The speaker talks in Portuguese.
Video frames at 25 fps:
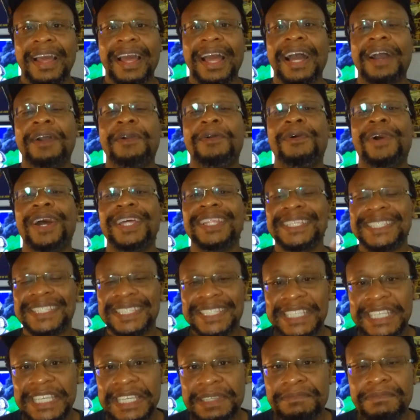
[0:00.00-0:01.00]
Agora
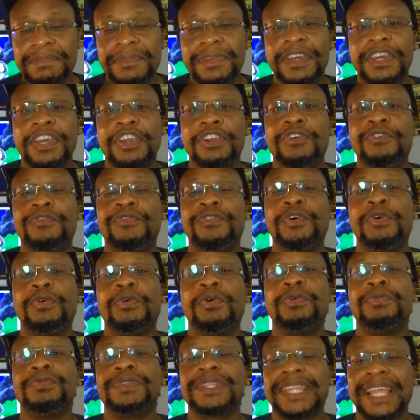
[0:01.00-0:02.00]
sim, eu vou
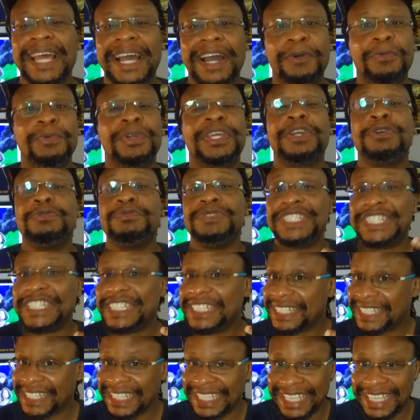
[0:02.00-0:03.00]
contar o que eu
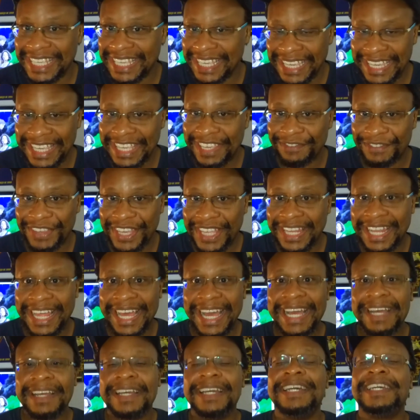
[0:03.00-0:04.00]
disse que ia
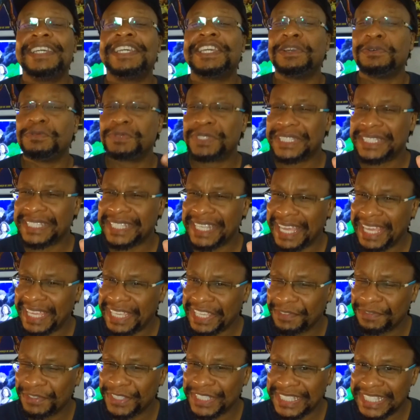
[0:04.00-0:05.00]
revelar, que eu sei
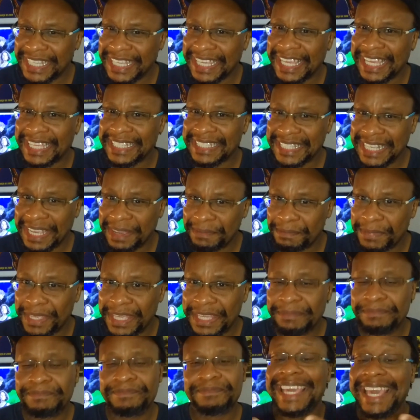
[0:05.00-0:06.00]
que você quer
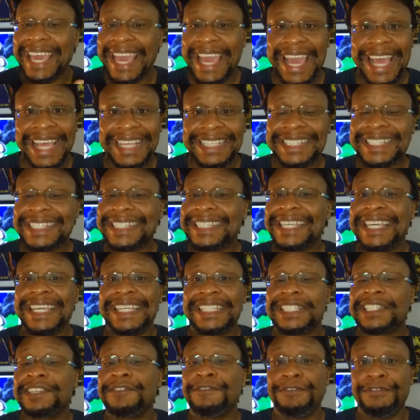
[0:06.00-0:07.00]
saber, que é se
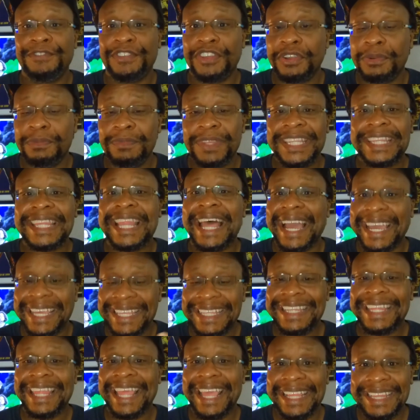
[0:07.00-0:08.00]
esse filme dá a
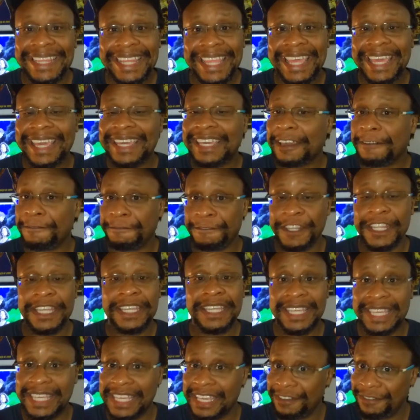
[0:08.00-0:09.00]
entender que a
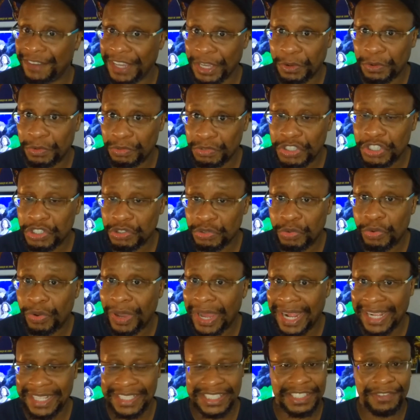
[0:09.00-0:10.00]
franquia vai
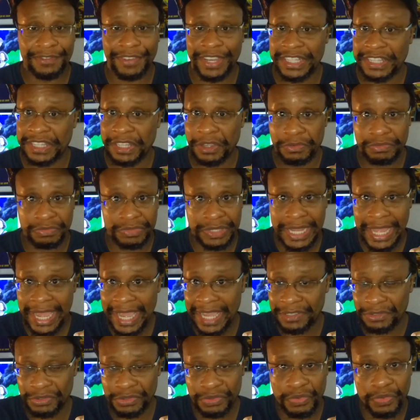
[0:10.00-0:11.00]
continuar, se vai ter um
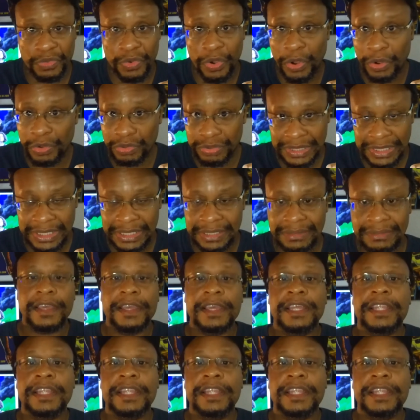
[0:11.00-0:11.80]
10, um 11,